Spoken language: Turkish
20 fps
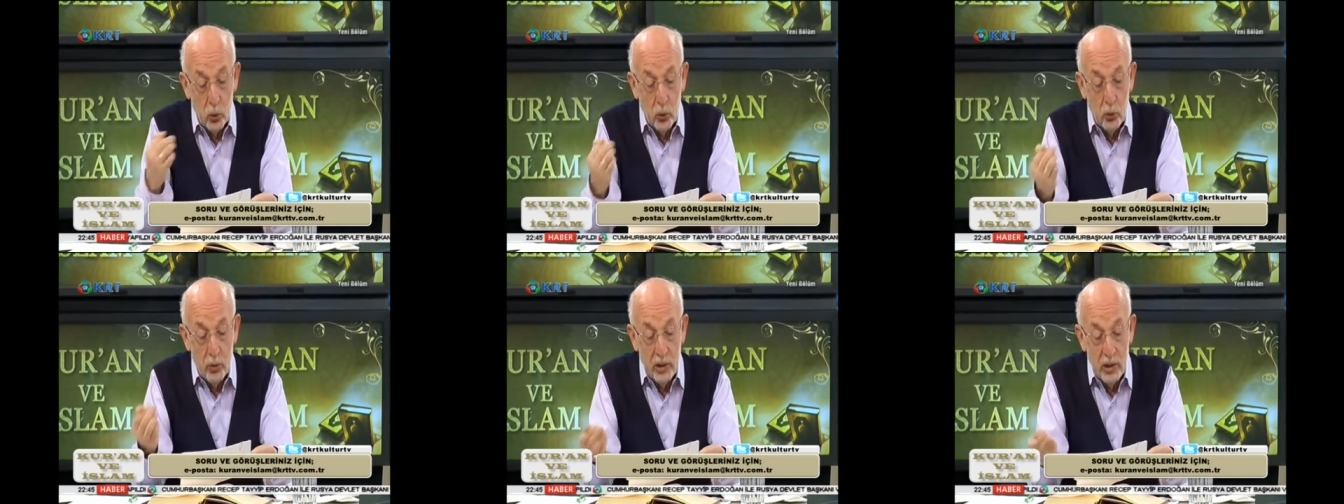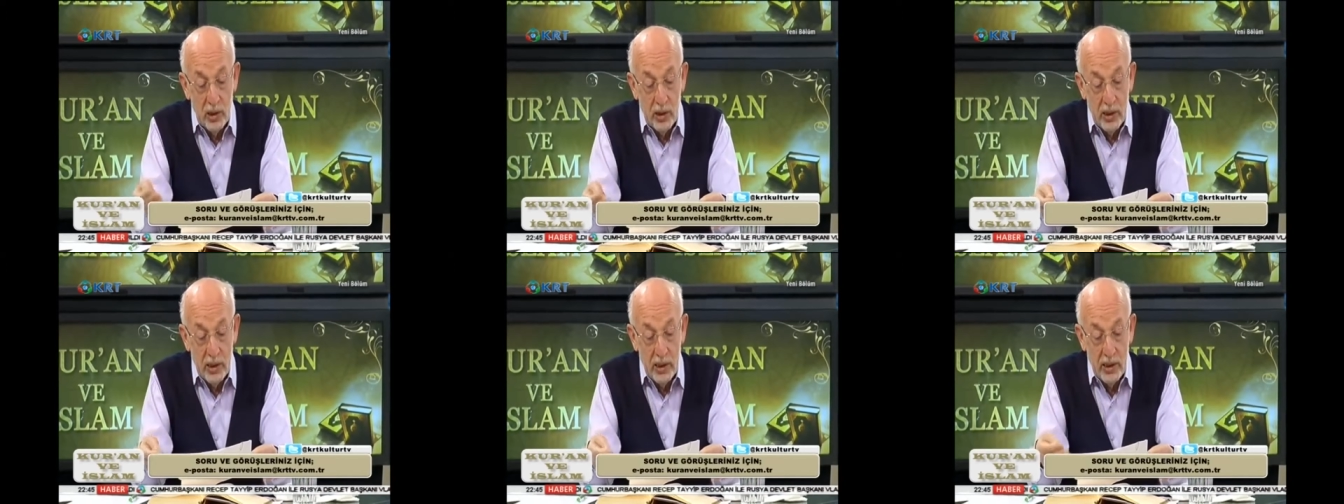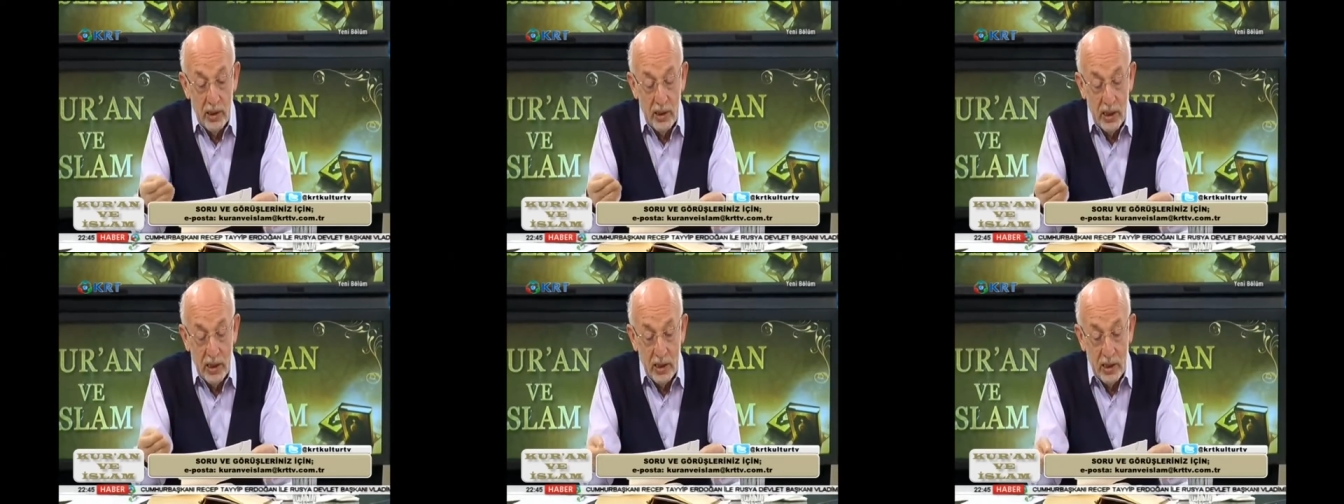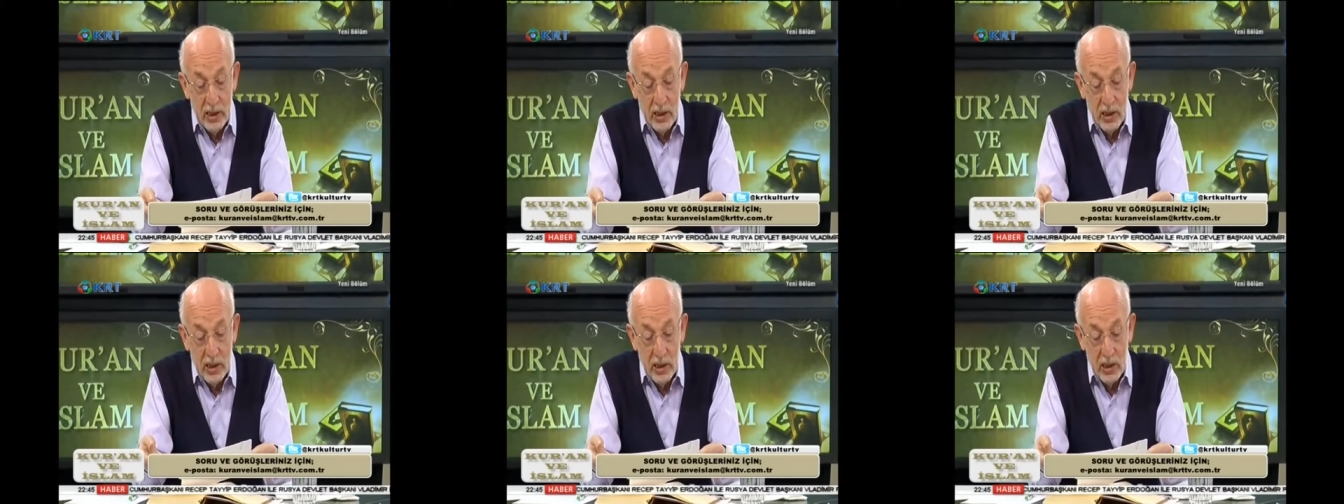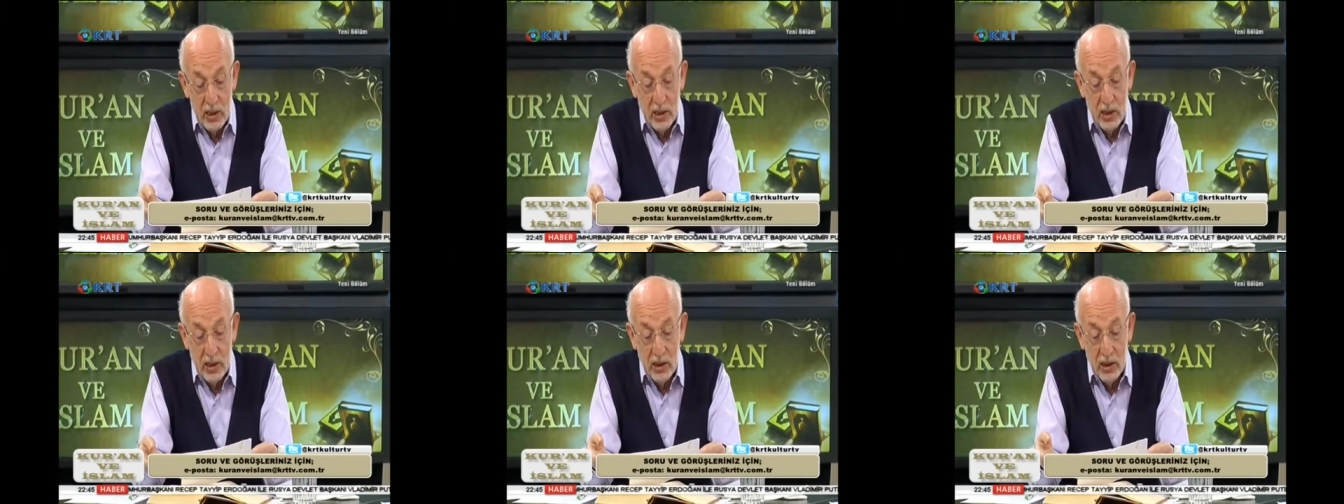güvenilen yetkili
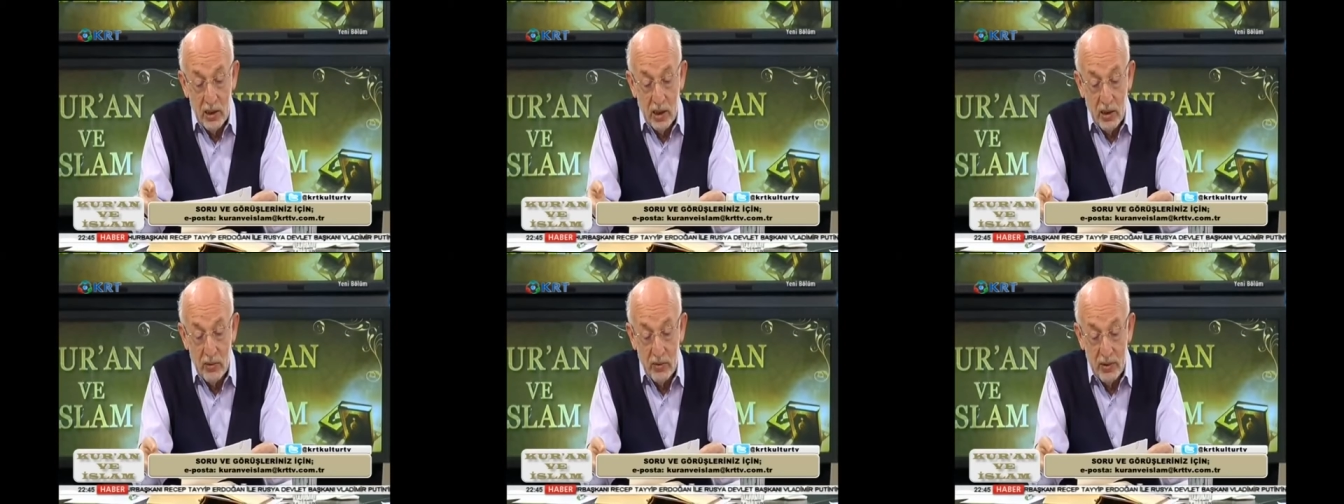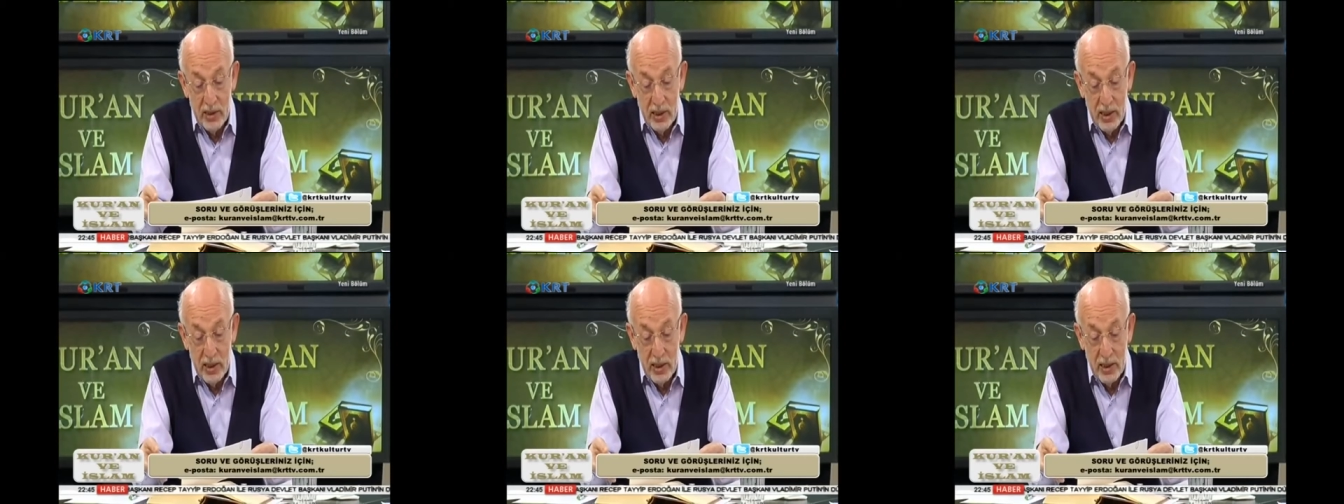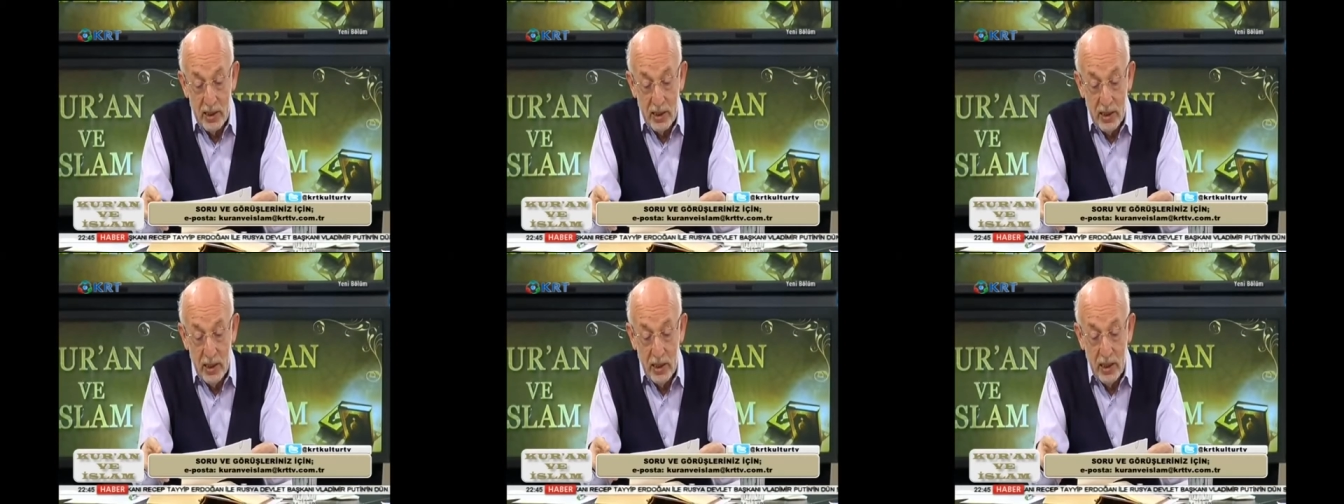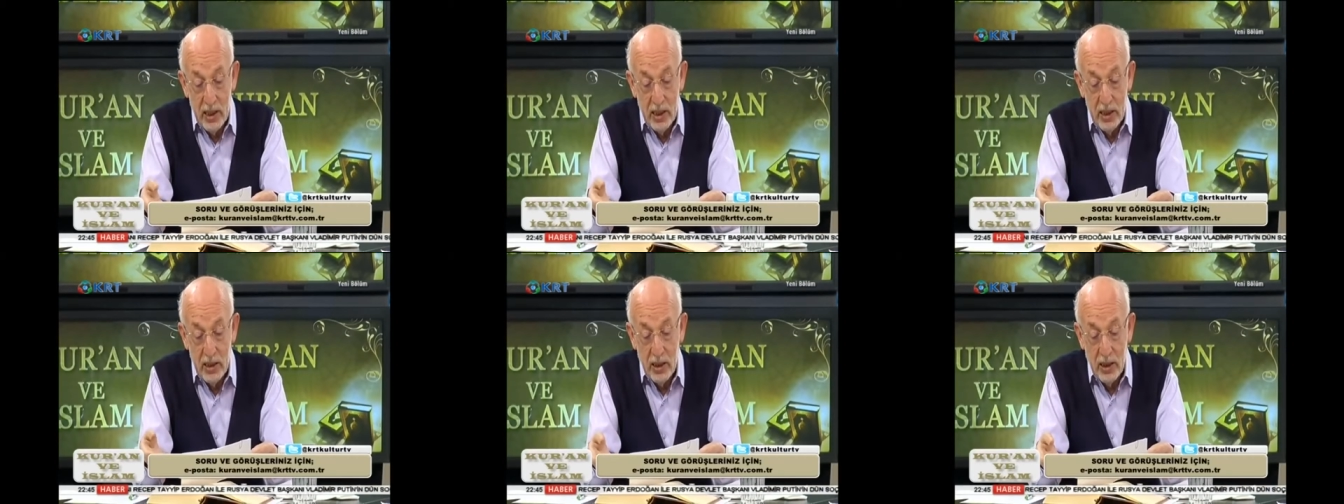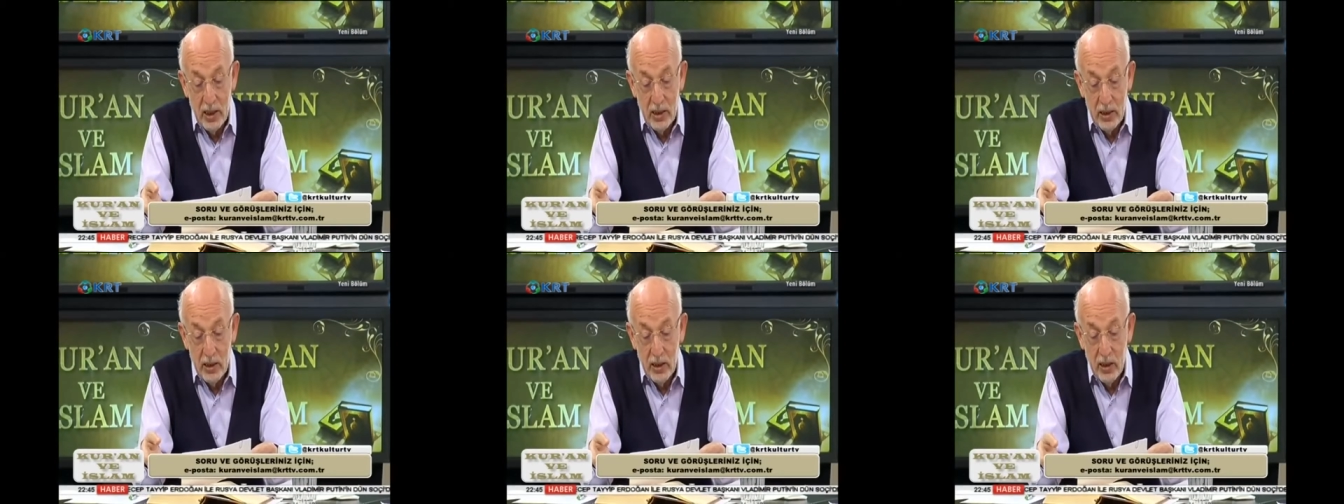kişilerin tavsiyesi
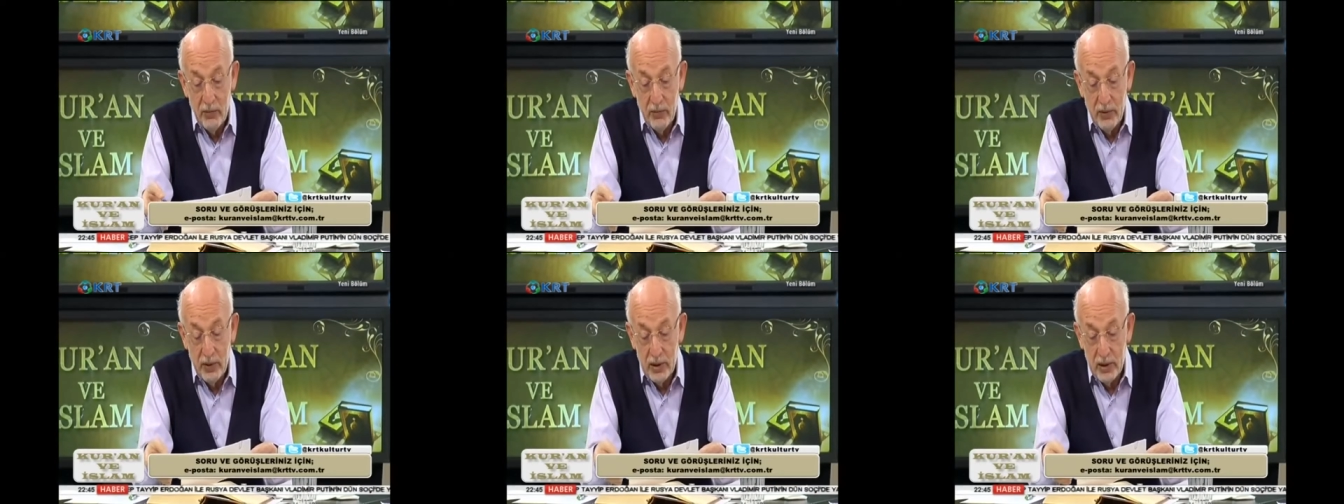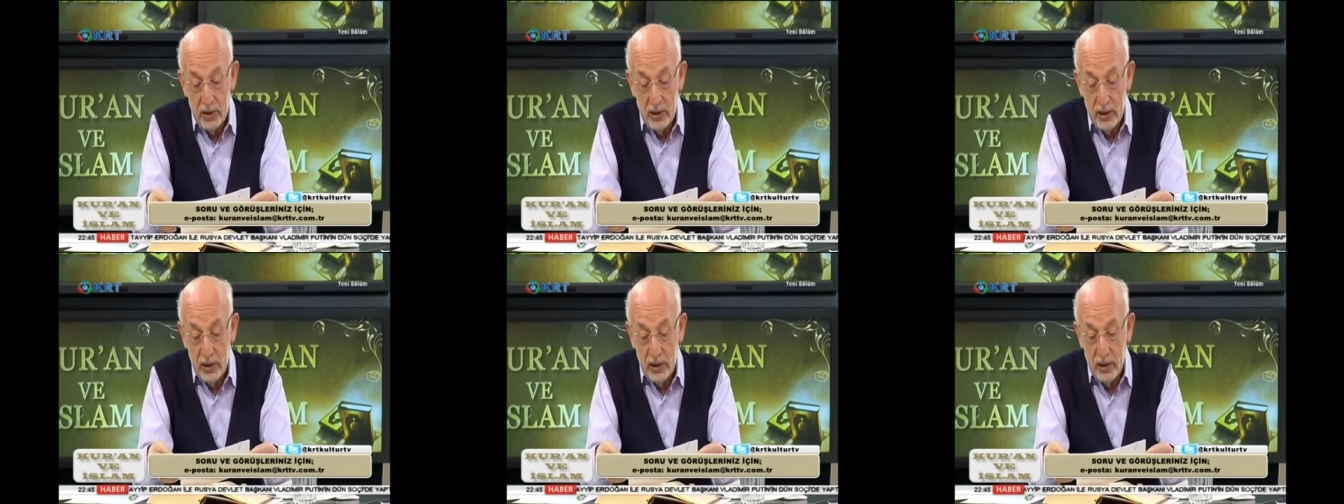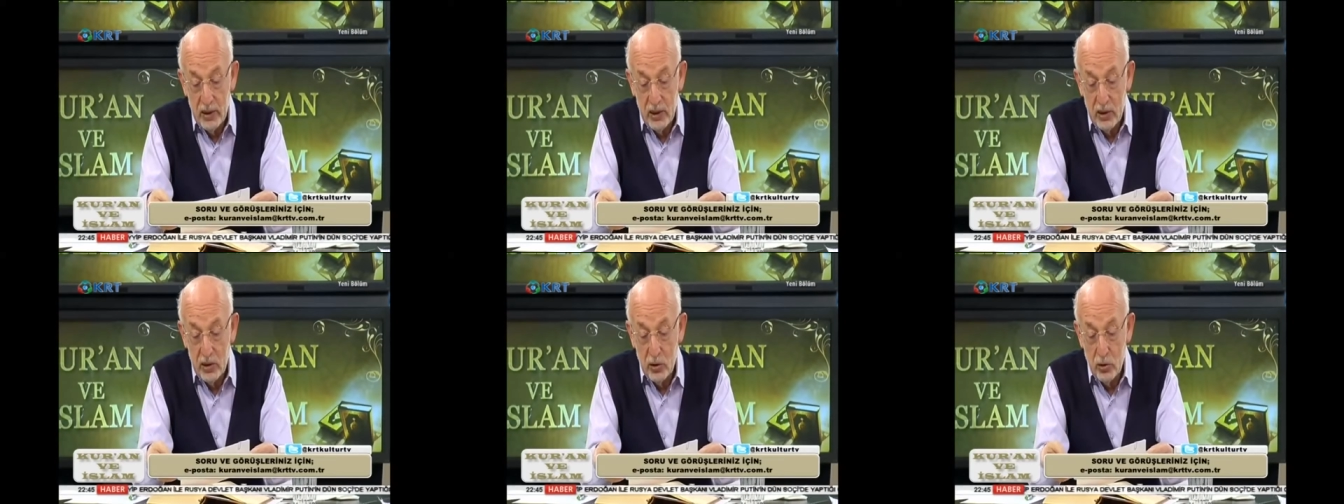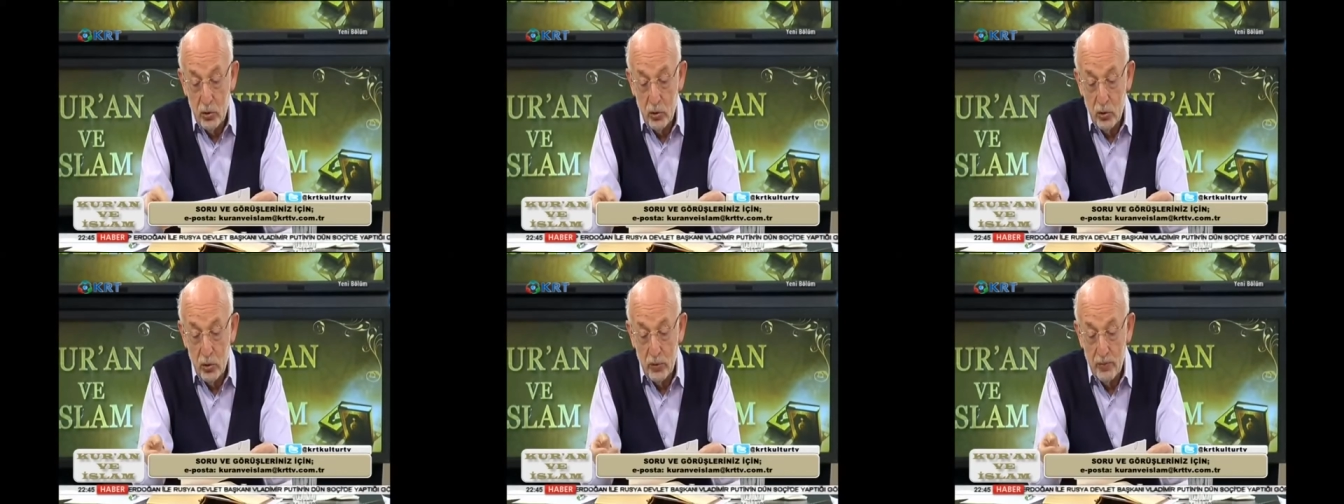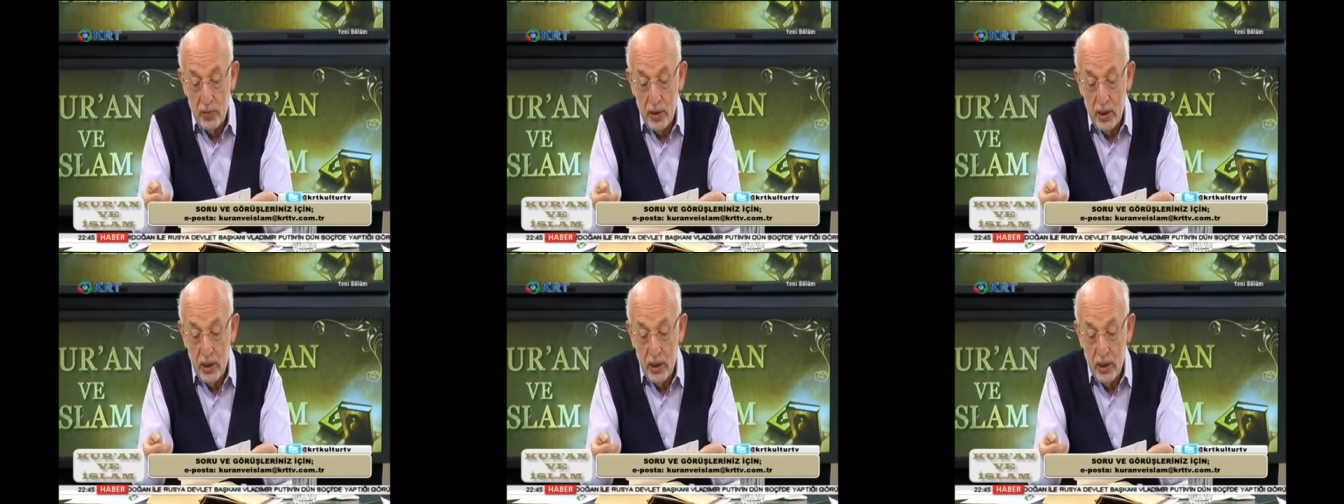yani referansıyla seçiliyor.